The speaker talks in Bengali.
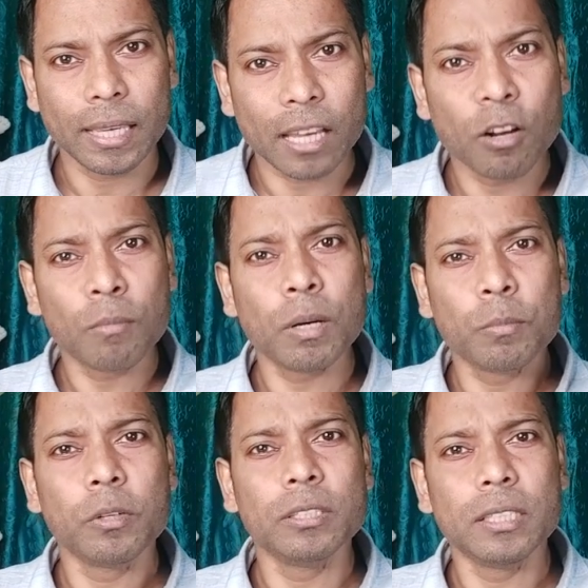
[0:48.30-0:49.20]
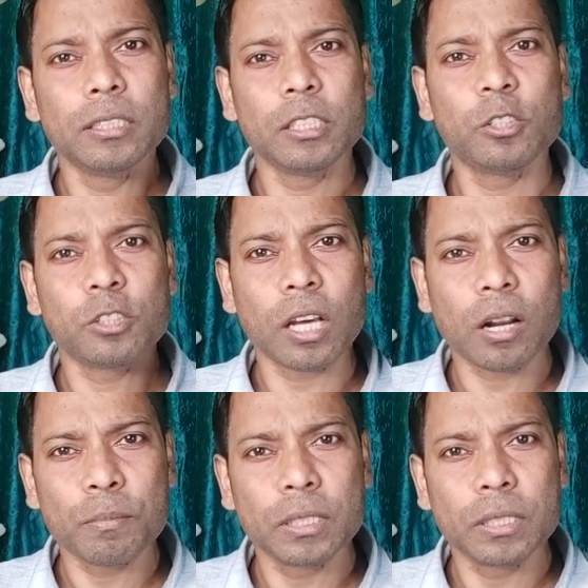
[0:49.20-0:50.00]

কেন আমরা বলি যে যিশু সারা